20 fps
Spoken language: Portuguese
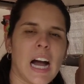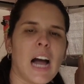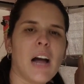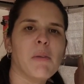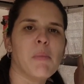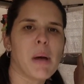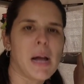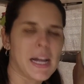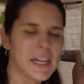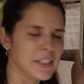
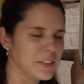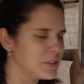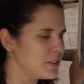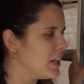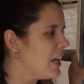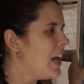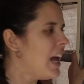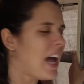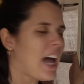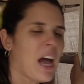
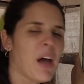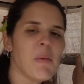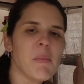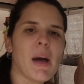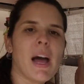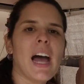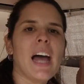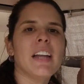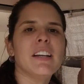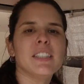Armários.
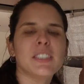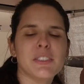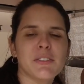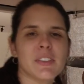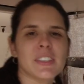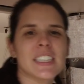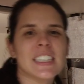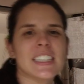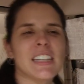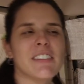Armários, se
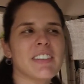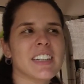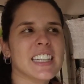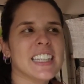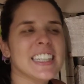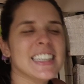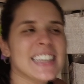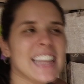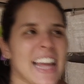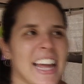você tava
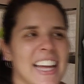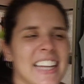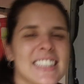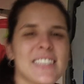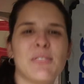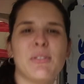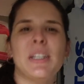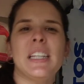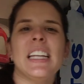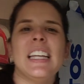aqui
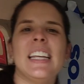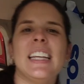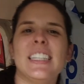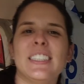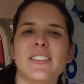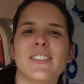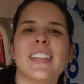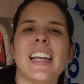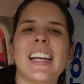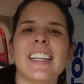desde o
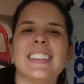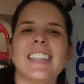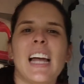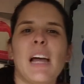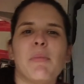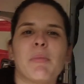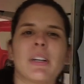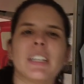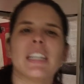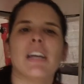início, desde
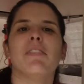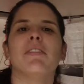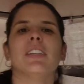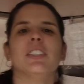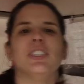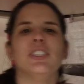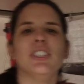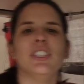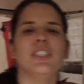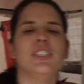a época da
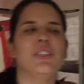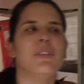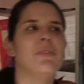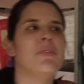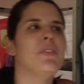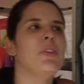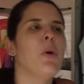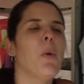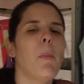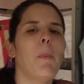Vandite,
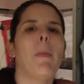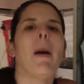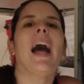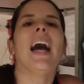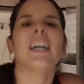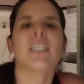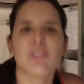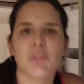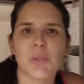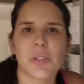viu o
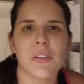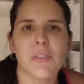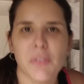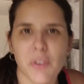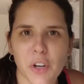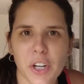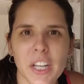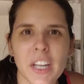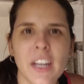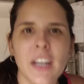parto que
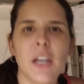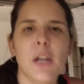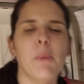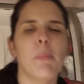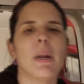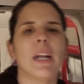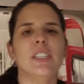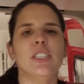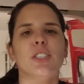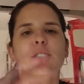foi
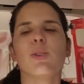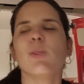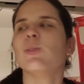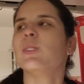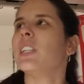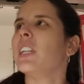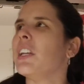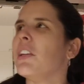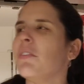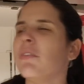pra gente
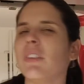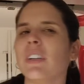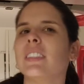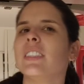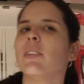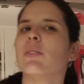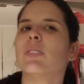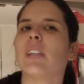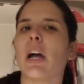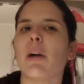conseguir
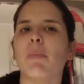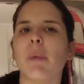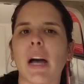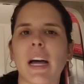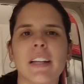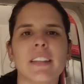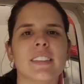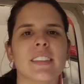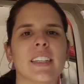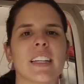fazer os
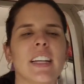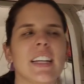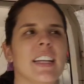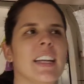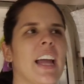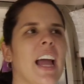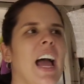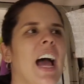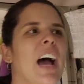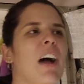armários daquele
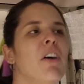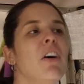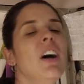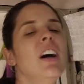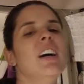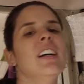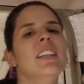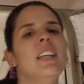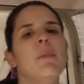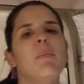carro.
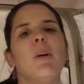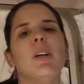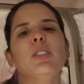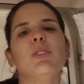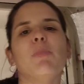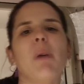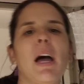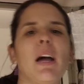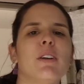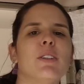
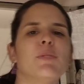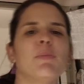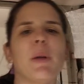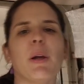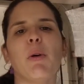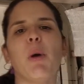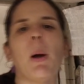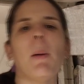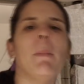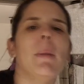Depois o Marcos
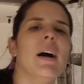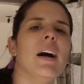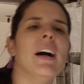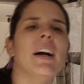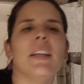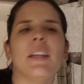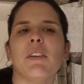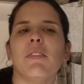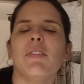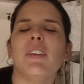pegou a
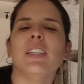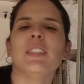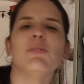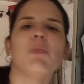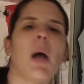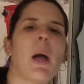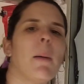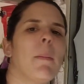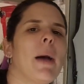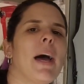manha, fez
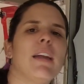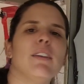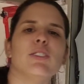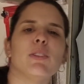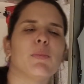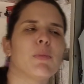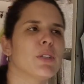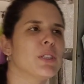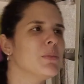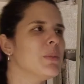um armário
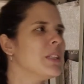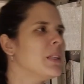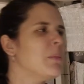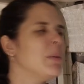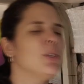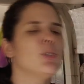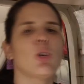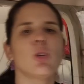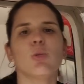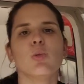de
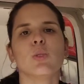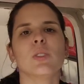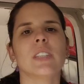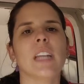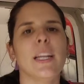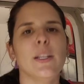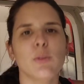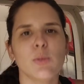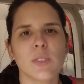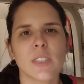aproximadamente
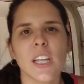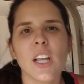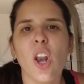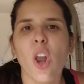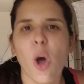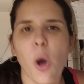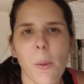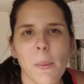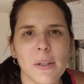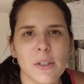800
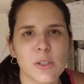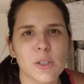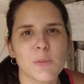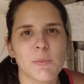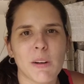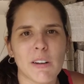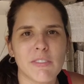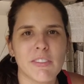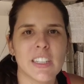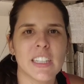quilômetros
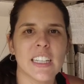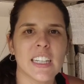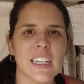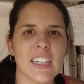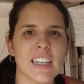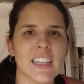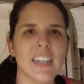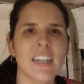pra Vanilla.